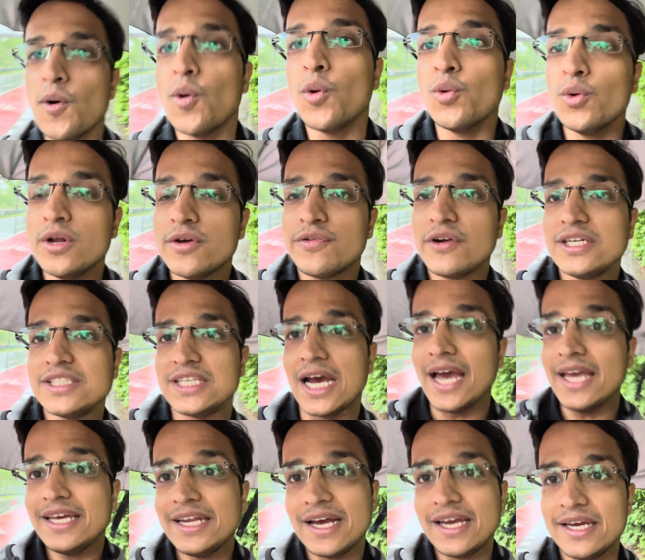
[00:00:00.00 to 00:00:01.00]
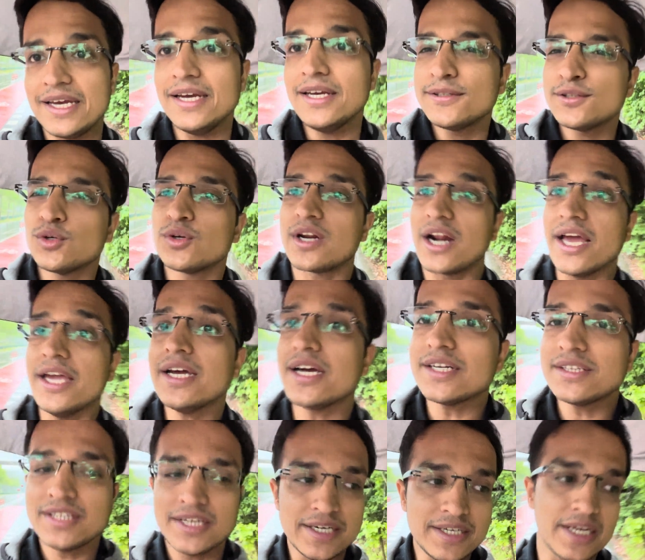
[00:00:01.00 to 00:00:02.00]
ऊनी फिट जा ही रहे हैं तो ट्राई
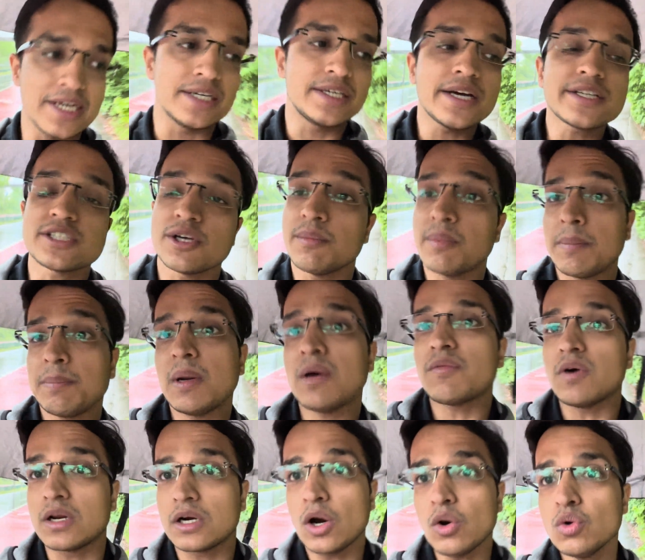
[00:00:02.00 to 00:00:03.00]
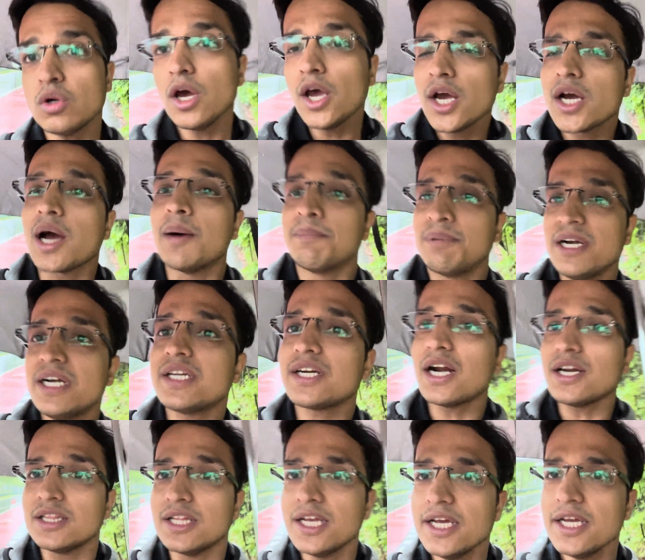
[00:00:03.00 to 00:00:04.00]
करते हैं ठीक ठाक समय अपना वर्कआउट कंप्लीट
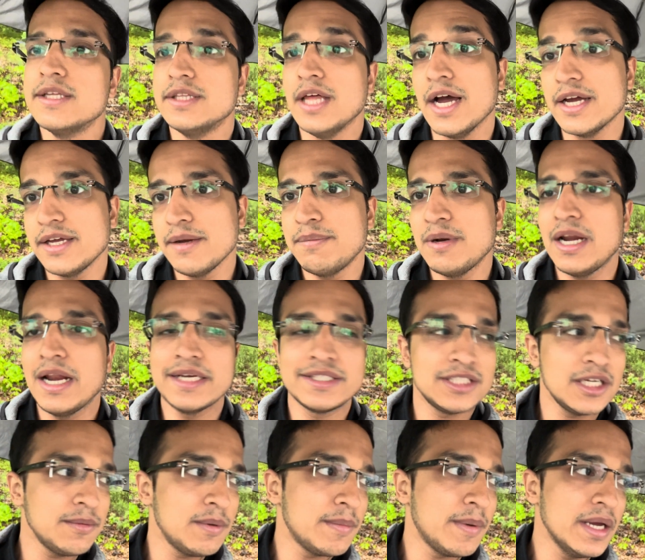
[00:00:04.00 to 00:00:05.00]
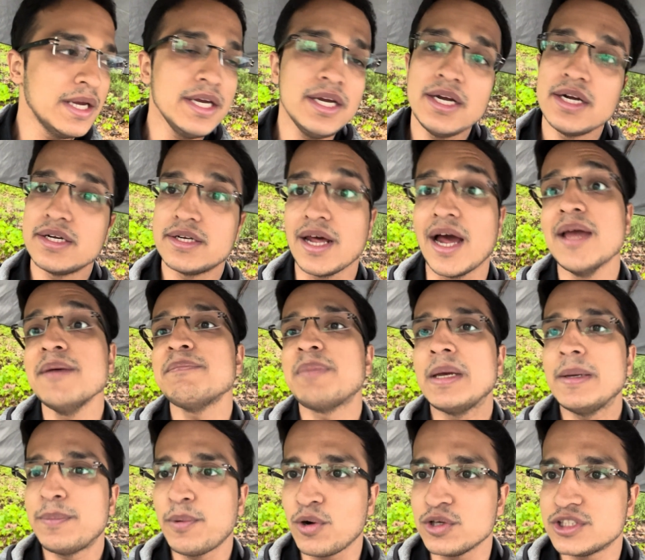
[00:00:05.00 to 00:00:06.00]
कर लें ताकि अपने लेक्चर में भाई टाइम पे
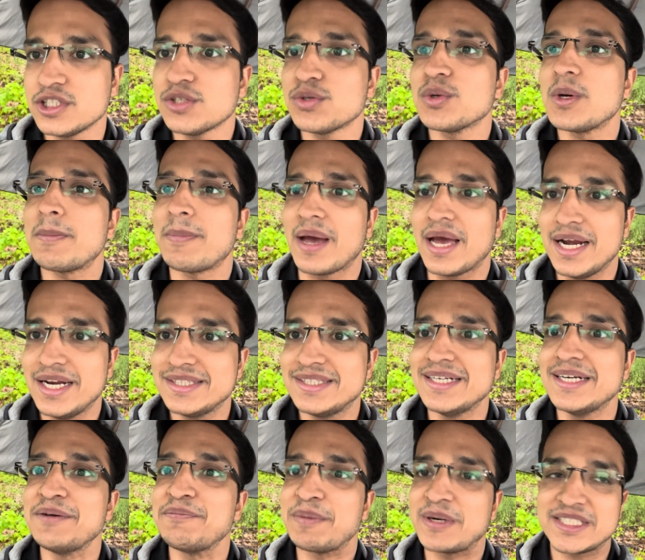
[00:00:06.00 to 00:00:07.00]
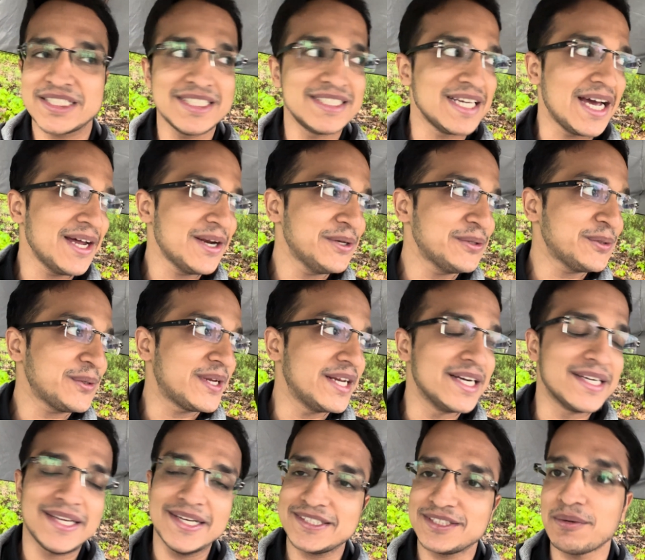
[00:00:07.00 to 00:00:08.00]
ही पहुंचे क्योंकि पहले दिन इन पर्सन जा रहे हैं तो
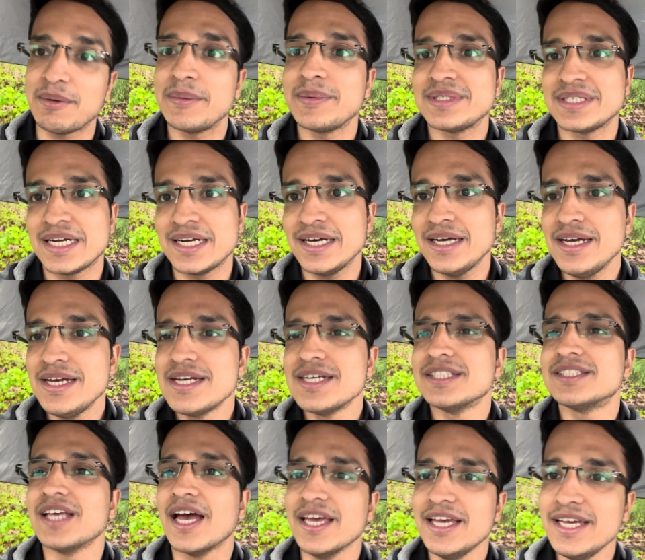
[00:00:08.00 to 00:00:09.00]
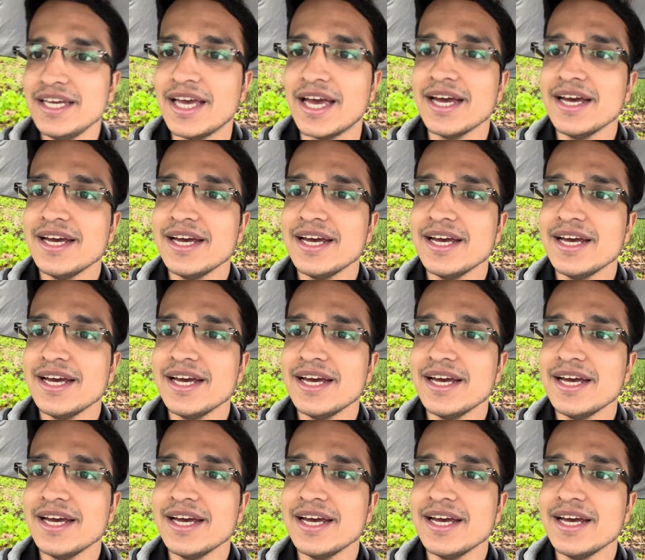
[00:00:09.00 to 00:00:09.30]
ठीक ठाक समय में जाना सही है